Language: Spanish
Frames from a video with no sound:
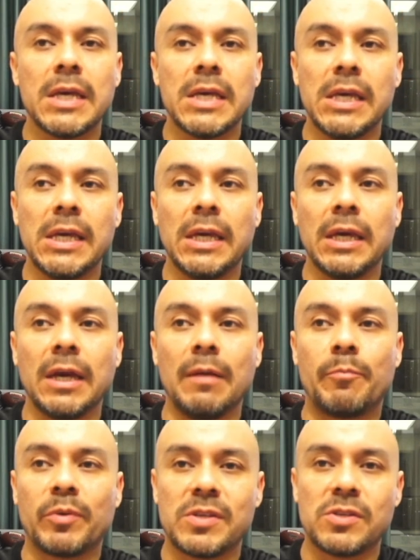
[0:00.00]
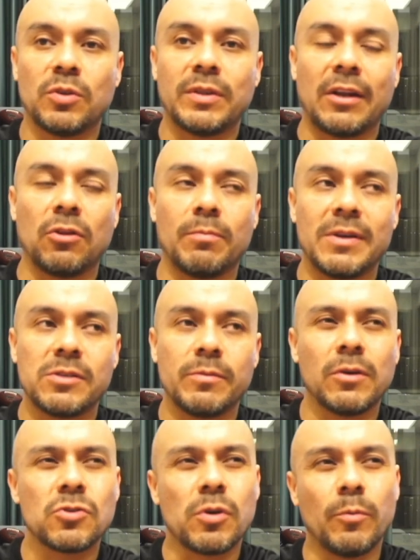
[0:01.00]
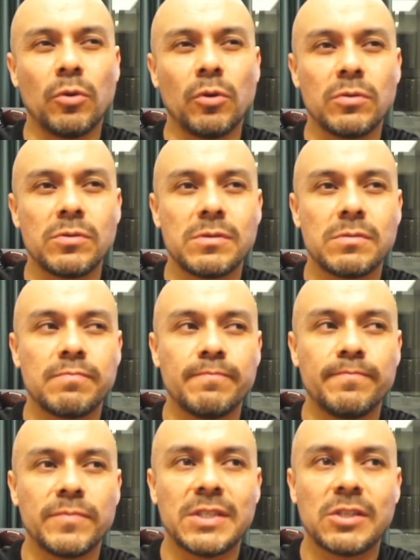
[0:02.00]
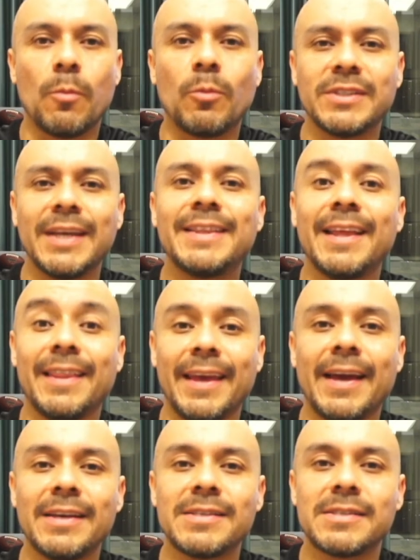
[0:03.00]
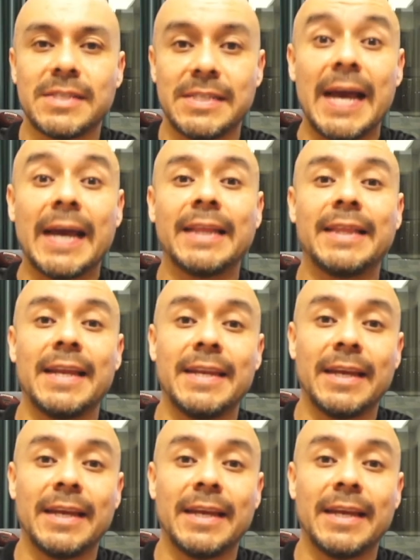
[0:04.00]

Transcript: Y el proceso tardó más o menos como unos, como 7 días, ya que tenía